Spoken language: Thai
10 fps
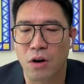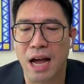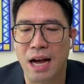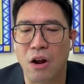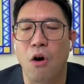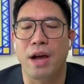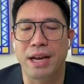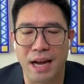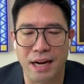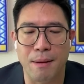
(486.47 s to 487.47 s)
ค่อนข้างน้อ
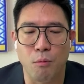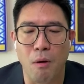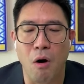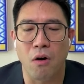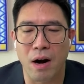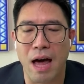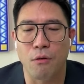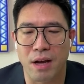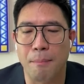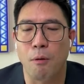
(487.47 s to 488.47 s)
ยนะในมุมมองของ
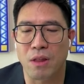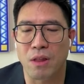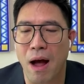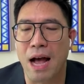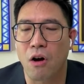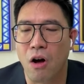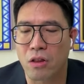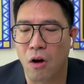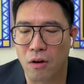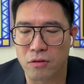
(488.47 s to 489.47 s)
เรานะครับผมแต่ว่าก็
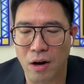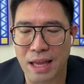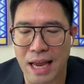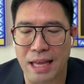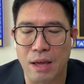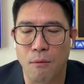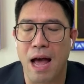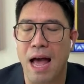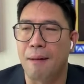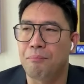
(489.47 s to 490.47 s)
ต้องเรียนอย่างนี้
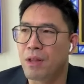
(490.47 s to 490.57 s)
ว่า